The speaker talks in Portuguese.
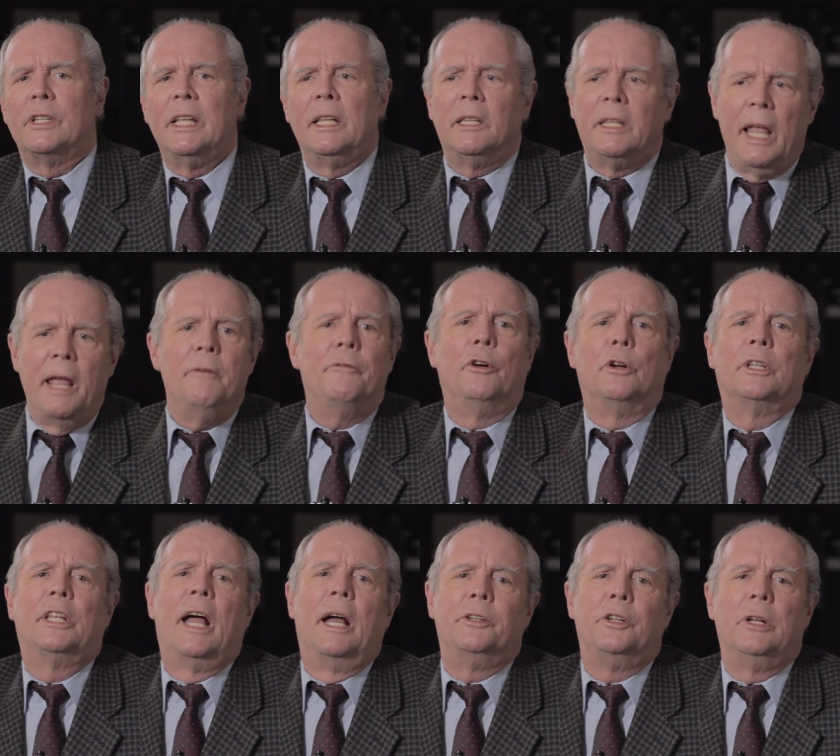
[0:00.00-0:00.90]
você tem
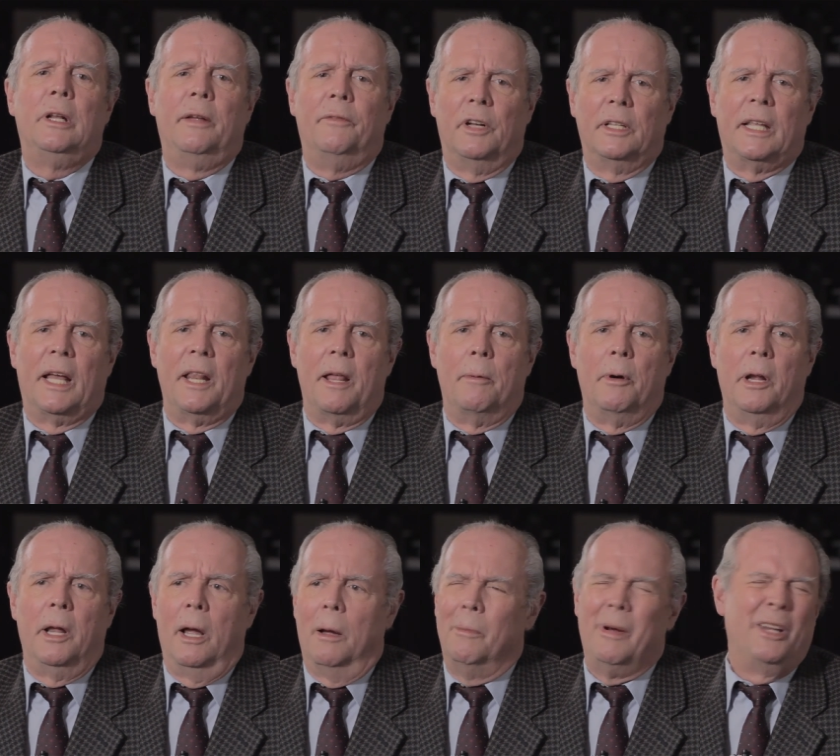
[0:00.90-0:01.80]
vontade de levantar da
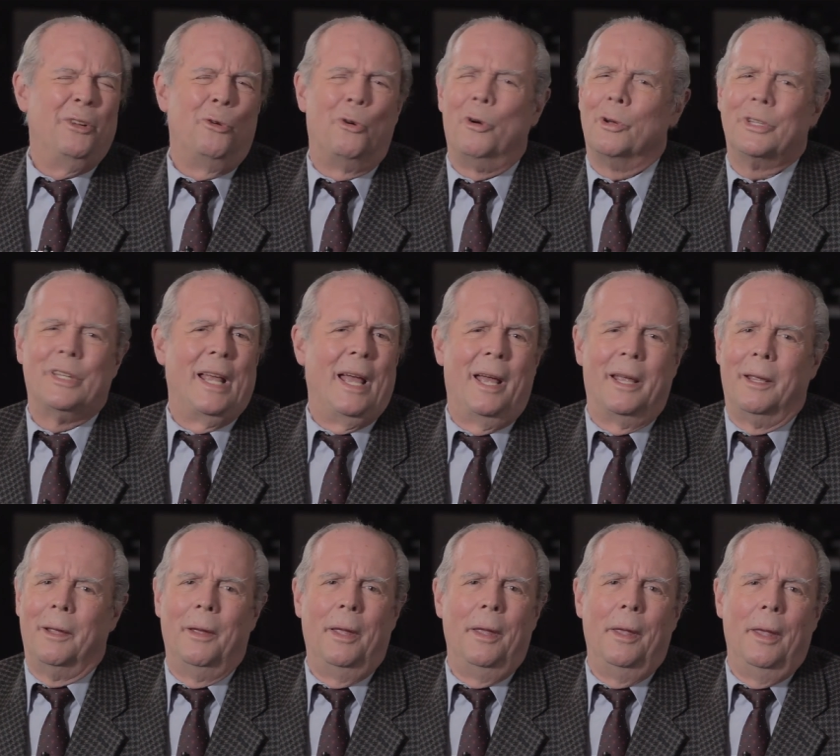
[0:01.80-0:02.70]
manhã, mas não
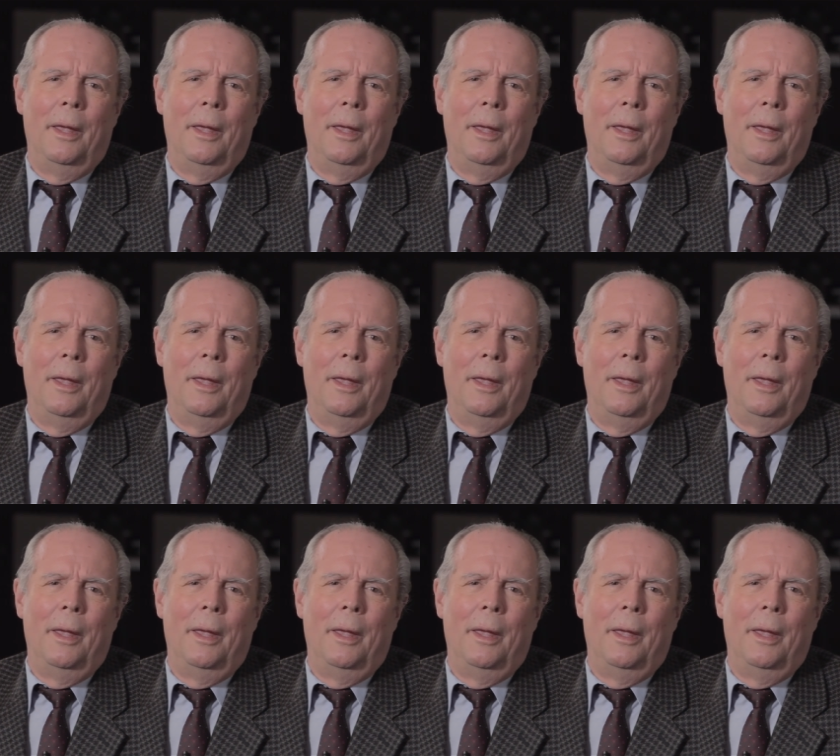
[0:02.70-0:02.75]
consegue.